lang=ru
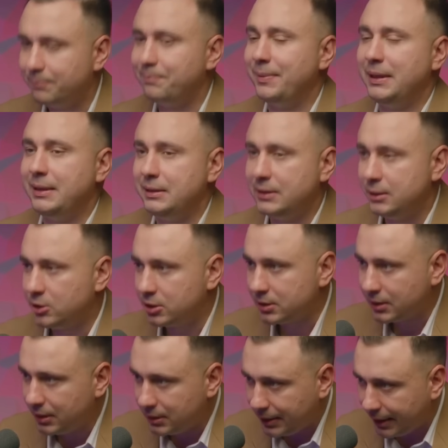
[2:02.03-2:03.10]
их
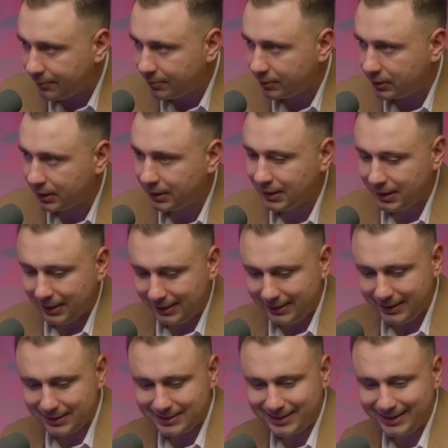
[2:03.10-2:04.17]
политические требования.
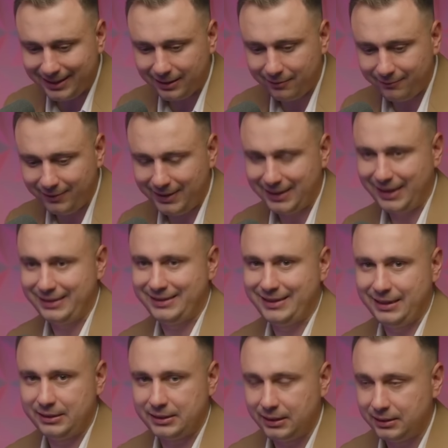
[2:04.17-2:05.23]
Если вы
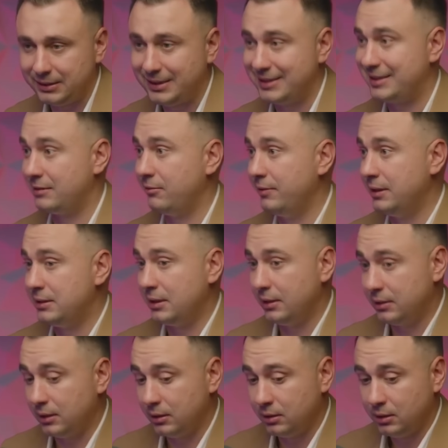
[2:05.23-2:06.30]
хотите
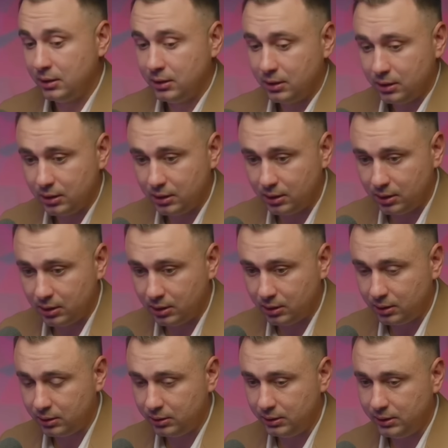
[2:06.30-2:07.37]
действительно
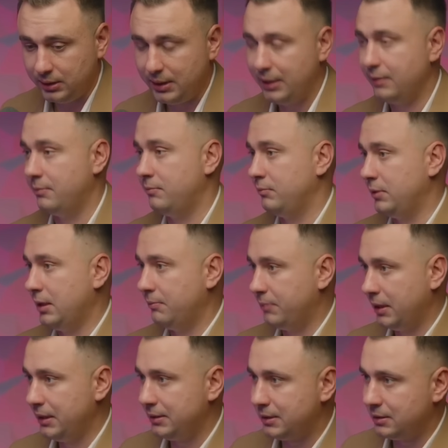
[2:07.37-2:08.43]
а, не, не
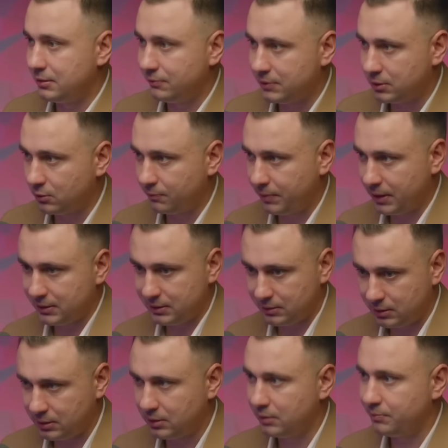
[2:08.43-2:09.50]
боитесь выступать
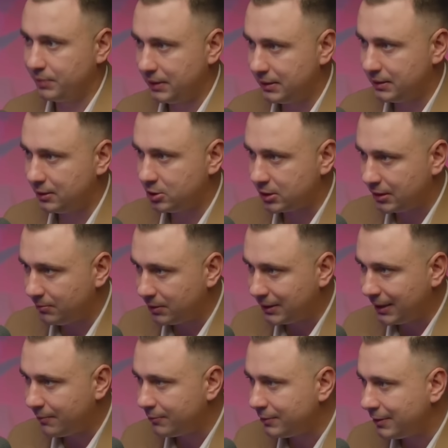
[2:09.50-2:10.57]
с э, политическими
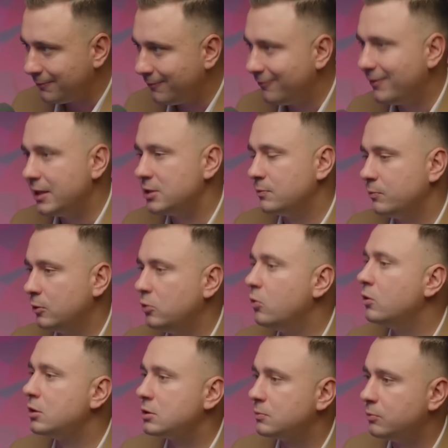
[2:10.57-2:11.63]
требованиями, ваш
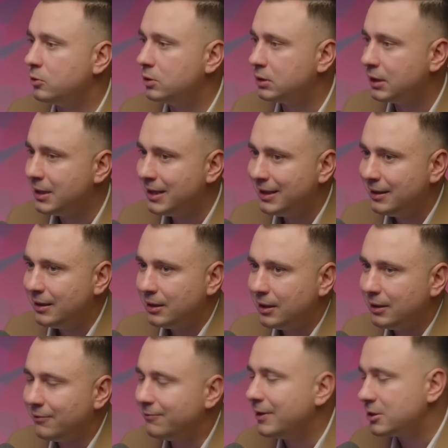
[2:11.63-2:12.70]
голос будет,
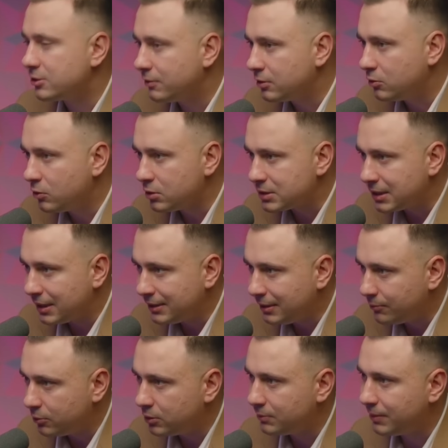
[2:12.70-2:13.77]
а, вашего голоса
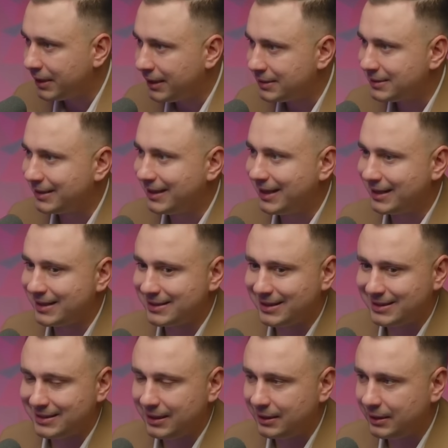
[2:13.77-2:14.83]
они будут бояться
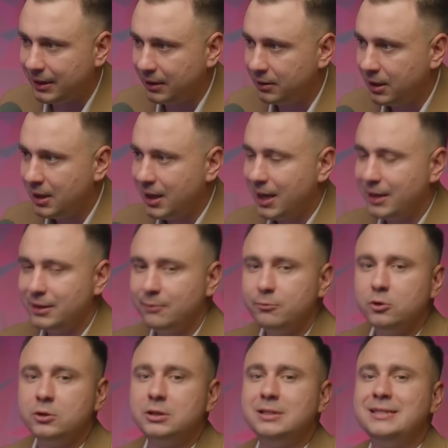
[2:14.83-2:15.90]
гораздо сильнее. Они
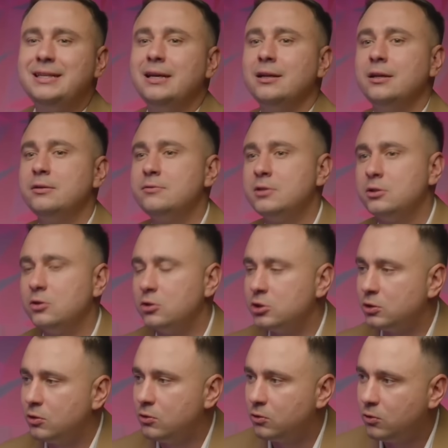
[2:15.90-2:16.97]
будут делать все,
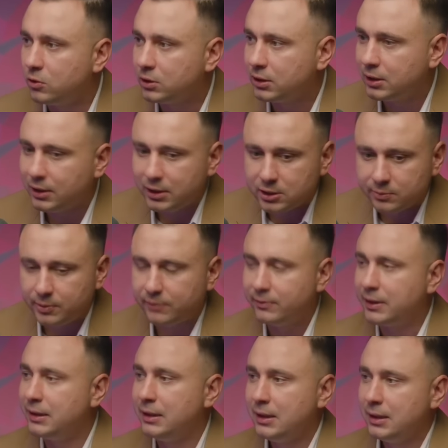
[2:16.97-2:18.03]
что угодно, лишь бы
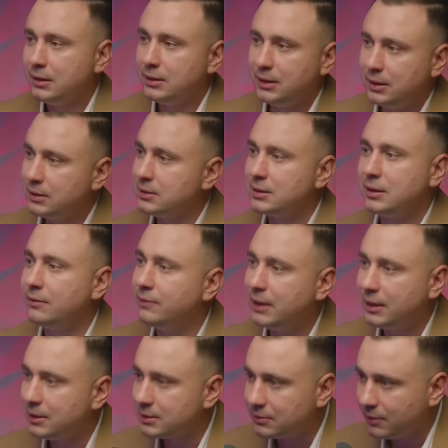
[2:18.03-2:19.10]
вы не
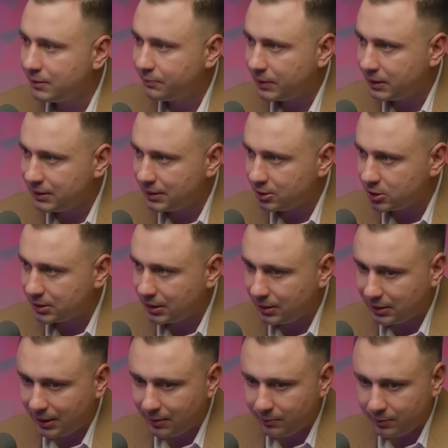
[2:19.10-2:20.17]
заявляли свои
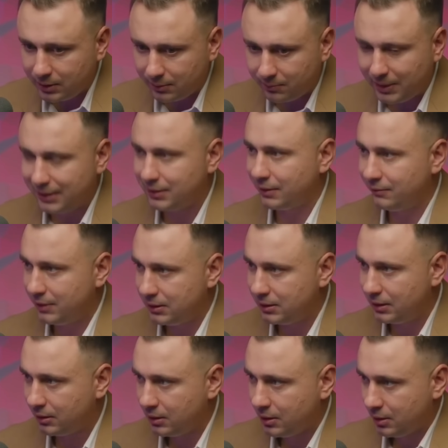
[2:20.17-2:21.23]
политические требования. Мы это
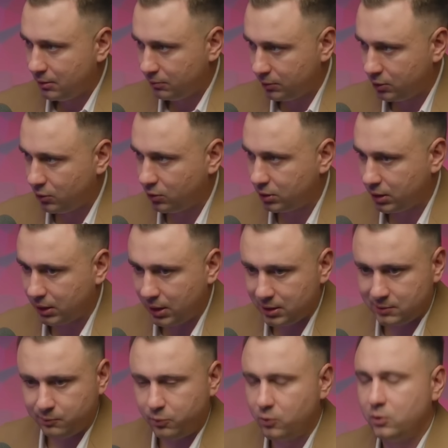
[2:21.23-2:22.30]
видели много
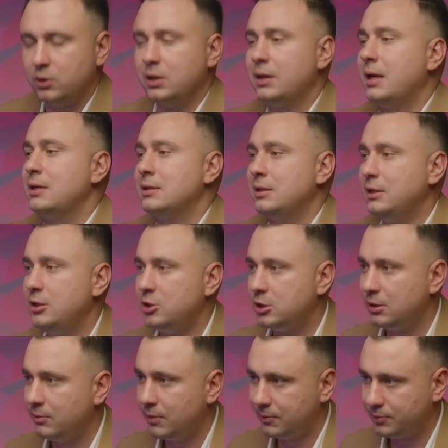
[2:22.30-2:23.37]
раз по
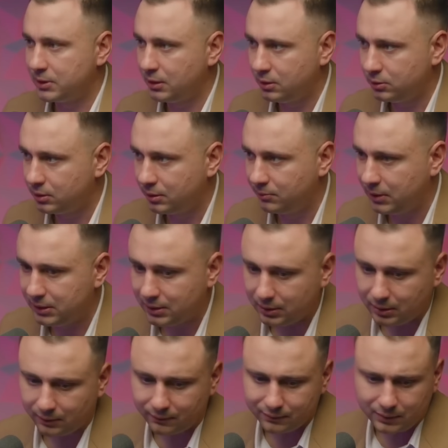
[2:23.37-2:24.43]
различным абсолютно
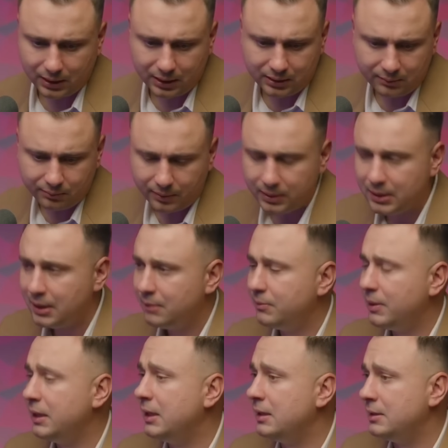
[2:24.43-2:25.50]
митингам. Они
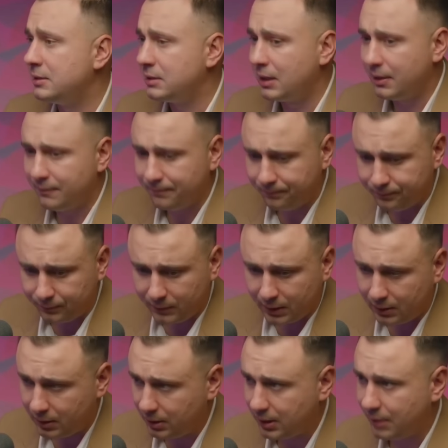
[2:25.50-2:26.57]
боялись
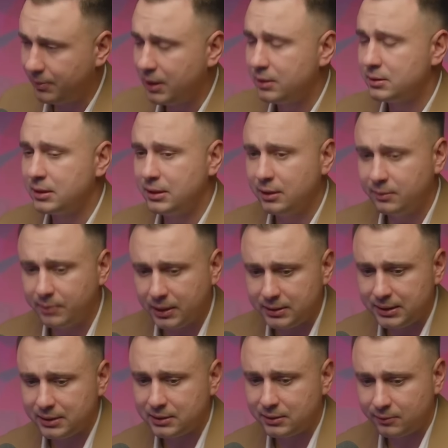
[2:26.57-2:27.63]
там хабаровских
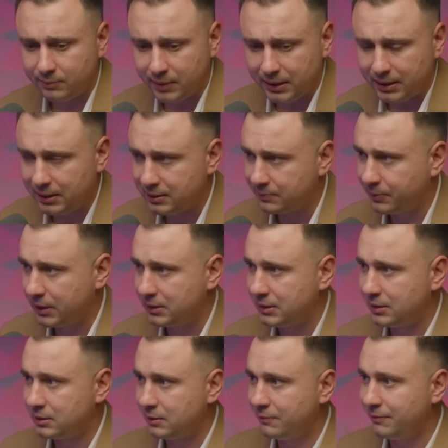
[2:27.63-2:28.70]
протестов, боялись
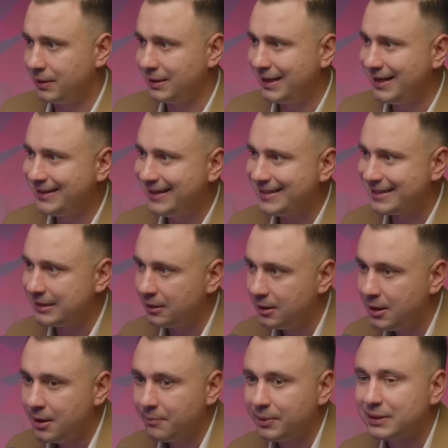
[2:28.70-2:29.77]
протестов в
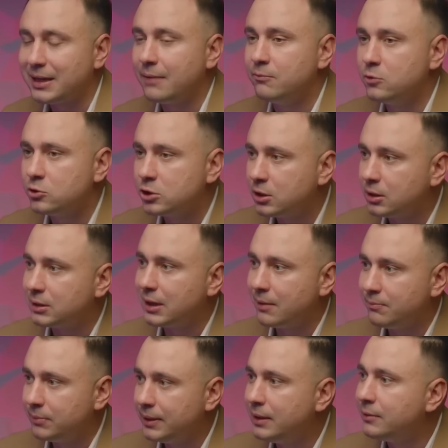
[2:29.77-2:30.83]
Архангельске, потому что
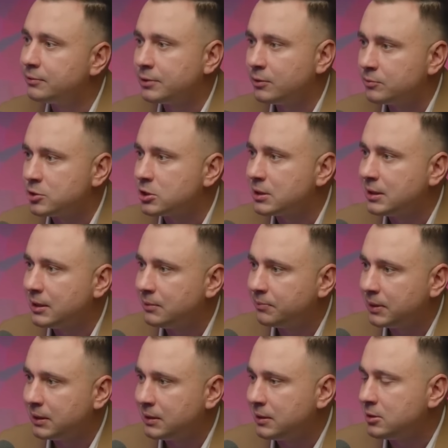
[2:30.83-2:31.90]
там были в том числе и
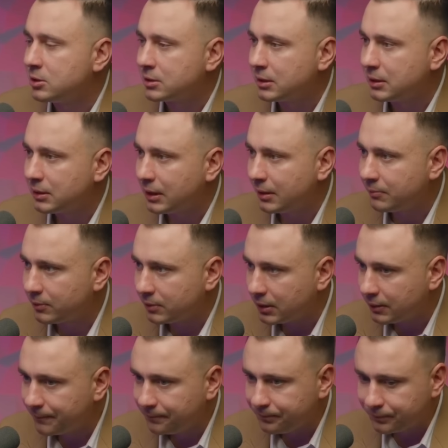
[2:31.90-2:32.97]
политические
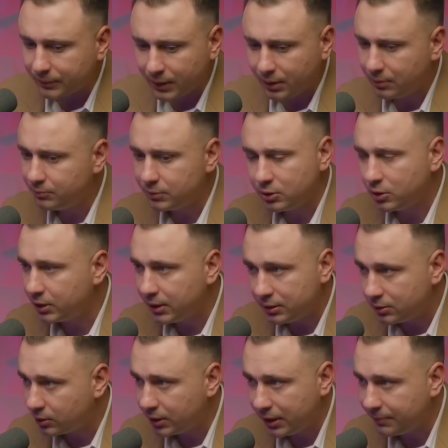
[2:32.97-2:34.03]
требования
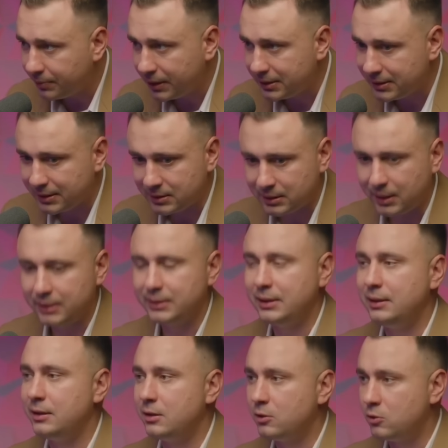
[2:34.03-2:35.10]
многие другие протесты
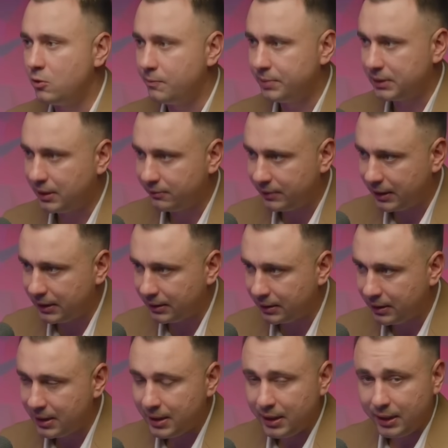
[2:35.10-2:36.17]
они легко подавляли.